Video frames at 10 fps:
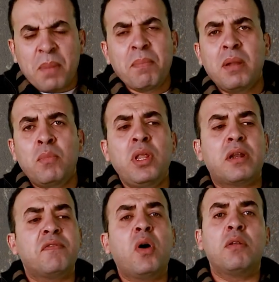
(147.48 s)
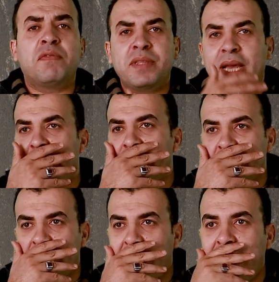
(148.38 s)
بالمونري فالف ده
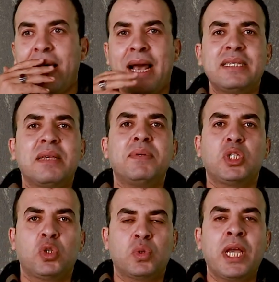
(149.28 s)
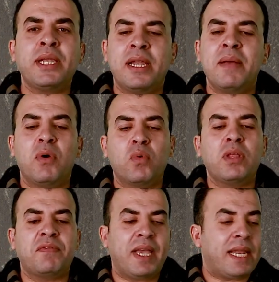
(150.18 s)
اسمها حسب الشريان اللي هي
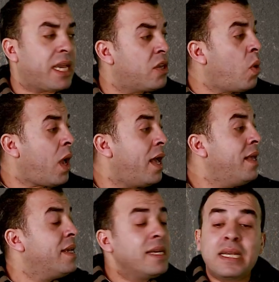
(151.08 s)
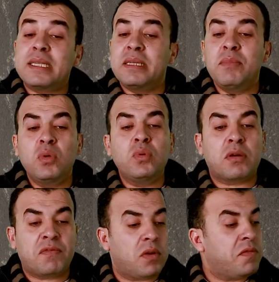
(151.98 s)
موجوده فيها لكن نوعها هي سيمي
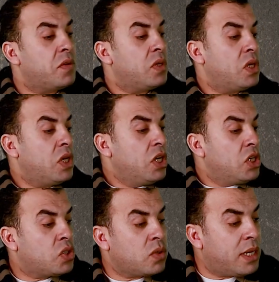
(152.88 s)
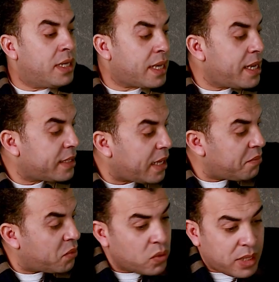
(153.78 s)
لونر فالف السؤال اللي جاي يا
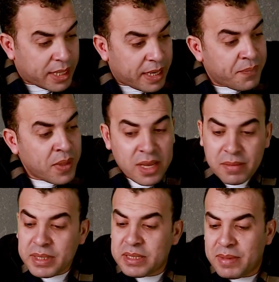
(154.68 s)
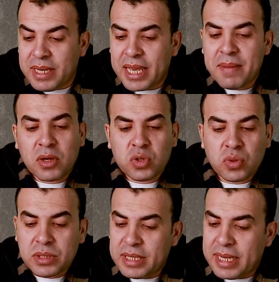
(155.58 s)
جدعان بيقول لك ايه بسم الله جايب لك
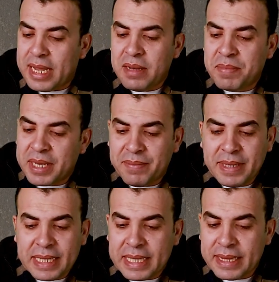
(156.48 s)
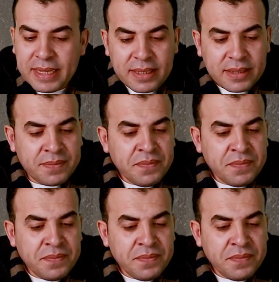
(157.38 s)
صوره قلب جميل جدا